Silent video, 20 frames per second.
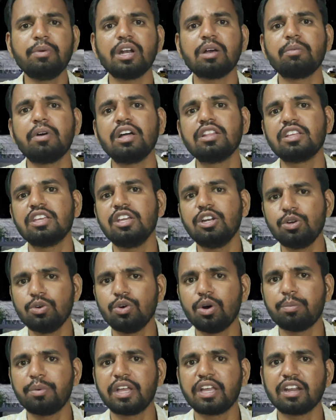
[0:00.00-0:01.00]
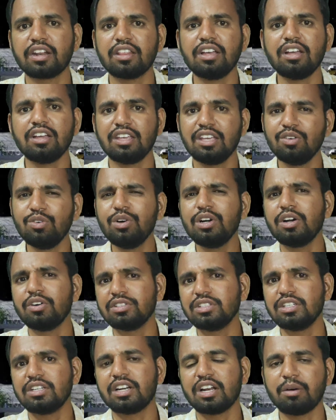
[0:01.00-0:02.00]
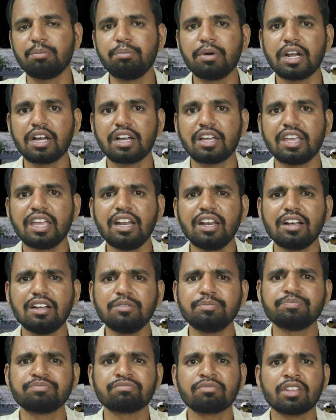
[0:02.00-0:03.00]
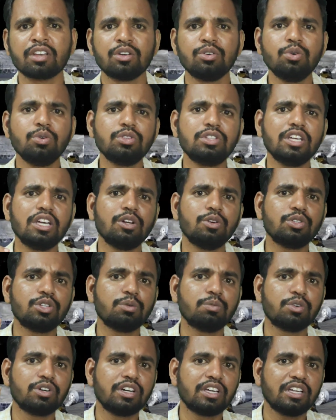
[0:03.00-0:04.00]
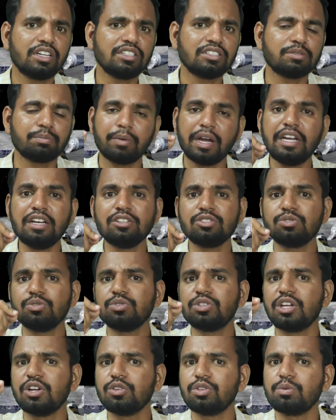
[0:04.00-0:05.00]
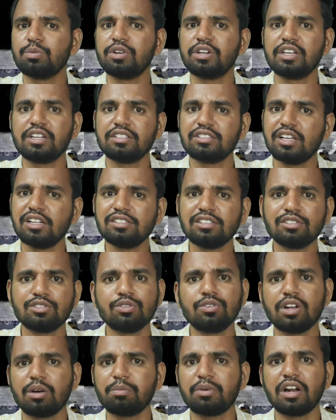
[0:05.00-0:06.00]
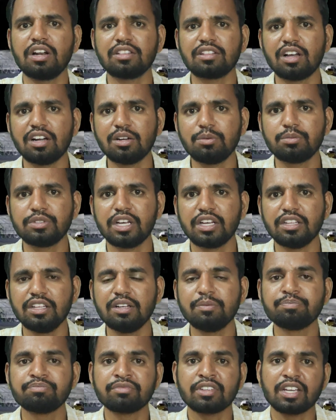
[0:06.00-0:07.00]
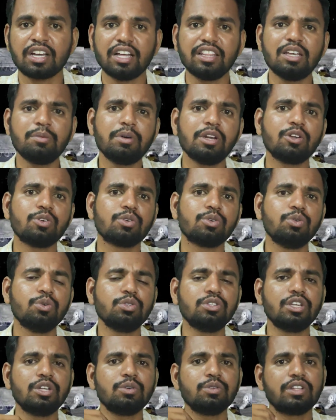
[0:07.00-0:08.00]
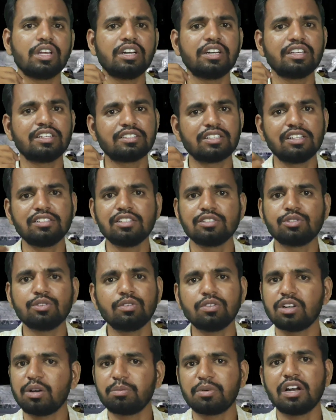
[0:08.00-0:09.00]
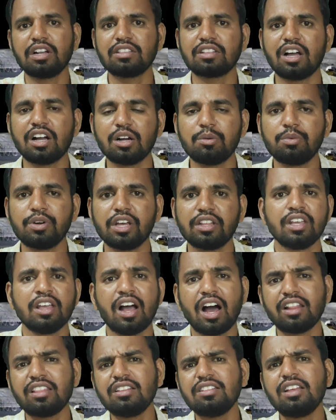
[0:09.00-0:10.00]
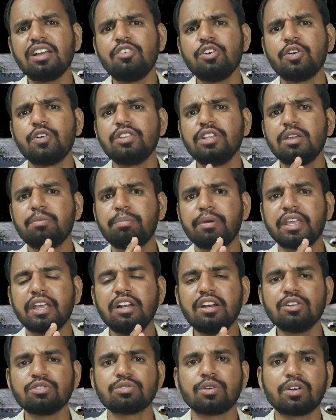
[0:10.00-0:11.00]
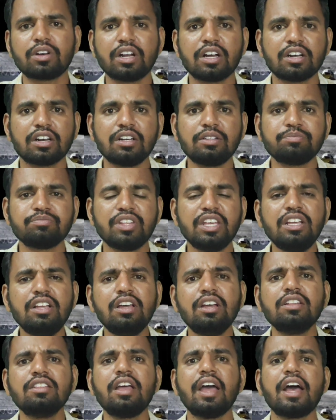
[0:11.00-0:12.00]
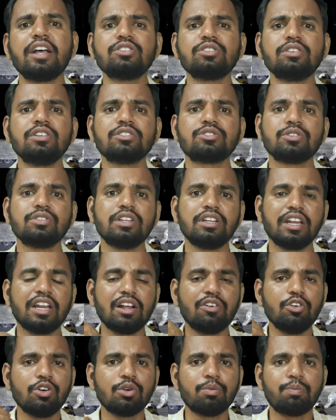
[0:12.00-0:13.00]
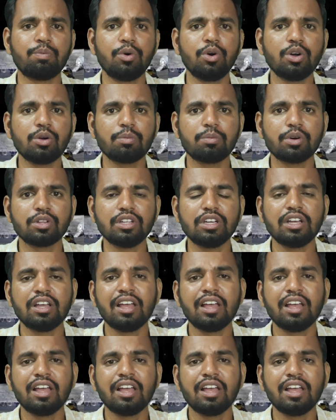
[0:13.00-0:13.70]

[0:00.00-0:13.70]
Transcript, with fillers: இடமாக அது இருக்கும் அப்படிங்கிறத இவங்க வந்து நம்புகிறாங்க ஏன்னா நூற்றி எழுபத்தி மூணு டிகிரி மைனஸ் நூற்றி எழுபத்தி மூணு டிகிரி செல்சியஸையும் நம்மளால் தாங்க முடியாது அதே மாதிரி ஒரு நூற்றி இருபத்தி ஏழு டிகிரி செல்சியஸையும் நம்மளால் தாங்க முடியாது அதைத்தான் அவங்க வந்து இப்போ என்ன சொல்கிறாங்கன்னா இங்கிருந்து ஆஸ்ட்ரோனட்ஸ் வந்து நிலவுக்கு போகும்போது